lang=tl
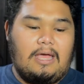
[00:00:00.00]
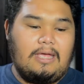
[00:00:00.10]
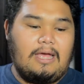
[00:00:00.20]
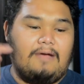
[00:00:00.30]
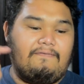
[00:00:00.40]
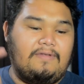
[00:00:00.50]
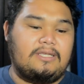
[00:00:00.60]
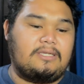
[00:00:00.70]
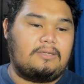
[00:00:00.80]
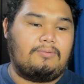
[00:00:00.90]
I have
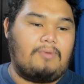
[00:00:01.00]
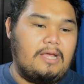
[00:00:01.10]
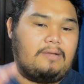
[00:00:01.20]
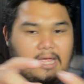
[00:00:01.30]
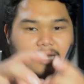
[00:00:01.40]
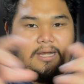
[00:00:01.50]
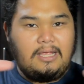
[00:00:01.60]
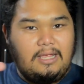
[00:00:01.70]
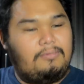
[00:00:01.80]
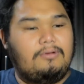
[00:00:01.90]
this white
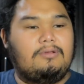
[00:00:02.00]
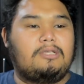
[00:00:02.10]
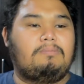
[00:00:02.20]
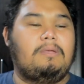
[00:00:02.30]
tiny Bluetooth